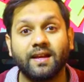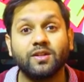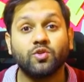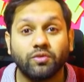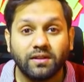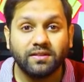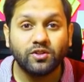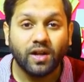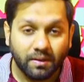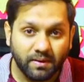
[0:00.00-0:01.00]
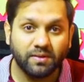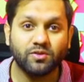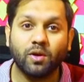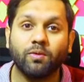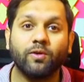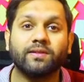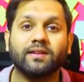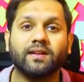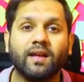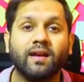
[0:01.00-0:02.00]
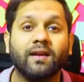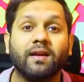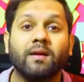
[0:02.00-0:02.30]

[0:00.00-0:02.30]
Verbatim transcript: हैं छोटी सी गारमेंट्स की शॉप खोल सकते हैं